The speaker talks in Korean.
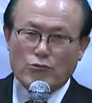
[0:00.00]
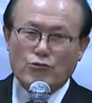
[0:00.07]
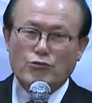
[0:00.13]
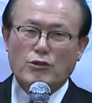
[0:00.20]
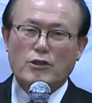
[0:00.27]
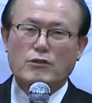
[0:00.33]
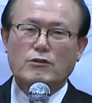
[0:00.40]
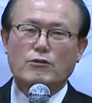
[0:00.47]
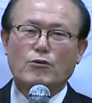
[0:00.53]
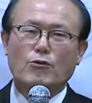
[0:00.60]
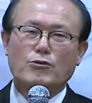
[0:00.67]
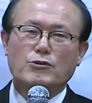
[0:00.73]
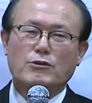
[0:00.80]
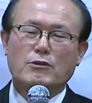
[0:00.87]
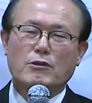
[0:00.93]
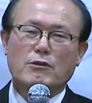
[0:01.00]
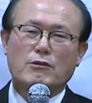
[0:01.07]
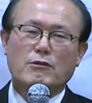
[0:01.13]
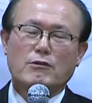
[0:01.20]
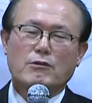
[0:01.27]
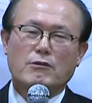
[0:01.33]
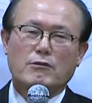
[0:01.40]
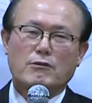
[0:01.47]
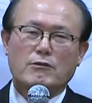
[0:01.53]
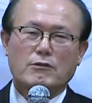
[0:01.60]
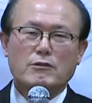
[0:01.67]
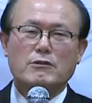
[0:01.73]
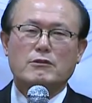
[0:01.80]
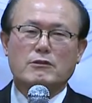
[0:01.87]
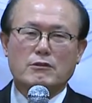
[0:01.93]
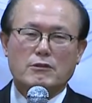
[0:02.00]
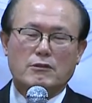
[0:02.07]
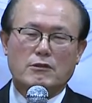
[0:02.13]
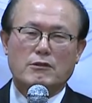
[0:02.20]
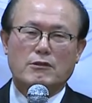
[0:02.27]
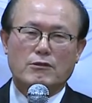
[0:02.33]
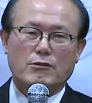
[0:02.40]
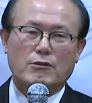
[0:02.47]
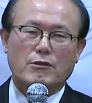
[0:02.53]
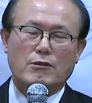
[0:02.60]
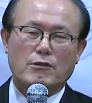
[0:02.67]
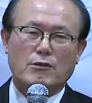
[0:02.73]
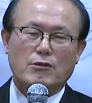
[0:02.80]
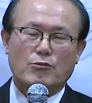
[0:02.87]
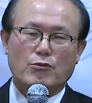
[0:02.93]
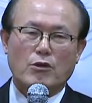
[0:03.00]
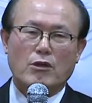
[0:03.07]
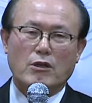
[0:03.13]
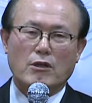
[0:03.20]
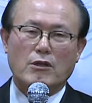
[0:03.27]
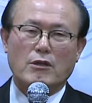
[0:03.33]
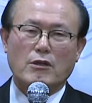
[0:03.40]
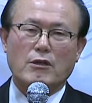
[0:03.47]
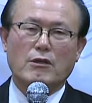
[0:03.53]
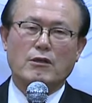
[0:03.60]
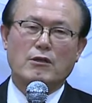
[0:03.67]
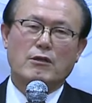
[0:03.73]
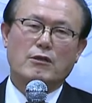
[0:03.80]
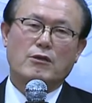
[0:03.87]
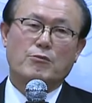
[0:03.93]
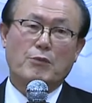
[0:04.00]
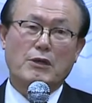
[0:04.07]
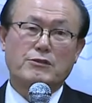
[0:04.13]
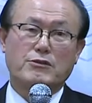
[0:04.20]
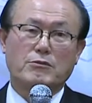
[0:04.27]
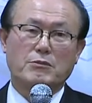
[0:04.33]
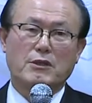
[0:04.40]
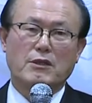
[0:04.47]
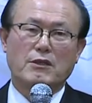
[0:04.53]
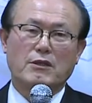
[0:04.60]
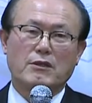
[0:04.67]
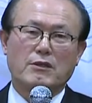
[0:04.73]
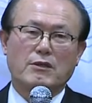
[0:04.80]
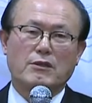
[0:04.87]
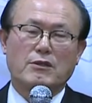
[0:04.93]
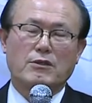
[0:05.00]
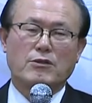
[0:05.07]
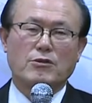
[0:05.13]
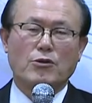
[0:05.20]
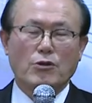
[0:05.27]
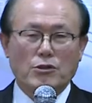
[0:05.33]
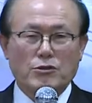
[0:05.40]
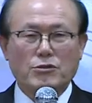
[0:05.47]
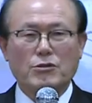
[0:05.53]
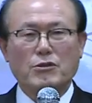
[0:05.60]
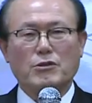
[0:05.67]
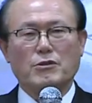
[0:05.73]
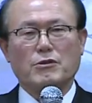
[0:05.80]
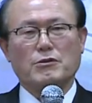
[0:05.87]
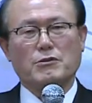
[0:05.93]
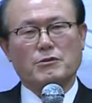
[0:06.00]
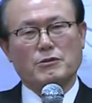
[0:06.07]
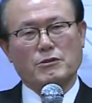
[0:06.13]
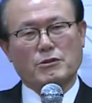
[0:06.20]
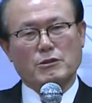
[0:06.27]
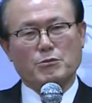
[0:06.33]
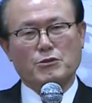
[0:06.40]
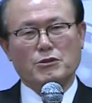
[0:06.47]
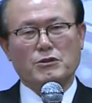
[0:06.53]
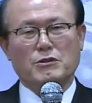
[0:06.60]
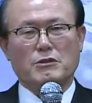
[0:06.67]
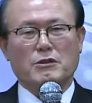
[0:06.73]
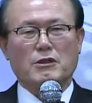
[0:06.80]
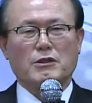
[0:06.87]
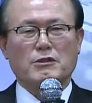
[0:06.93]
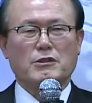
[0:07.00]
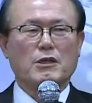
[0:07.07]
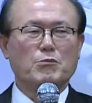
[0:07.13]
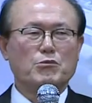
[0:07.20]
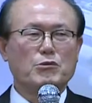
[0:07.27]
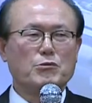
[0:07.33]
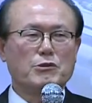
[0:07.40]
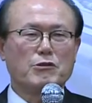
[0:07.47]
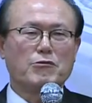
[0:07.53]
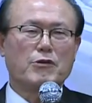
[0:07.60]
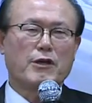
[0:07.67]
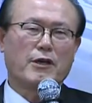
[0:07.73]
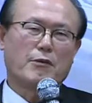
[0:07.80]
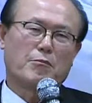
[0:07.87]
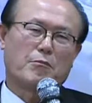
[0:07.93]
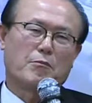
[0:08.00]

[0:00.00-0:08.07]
귀에 들어온 그 어, 원리 말씀이 거기서 그 그분은 참부모님과의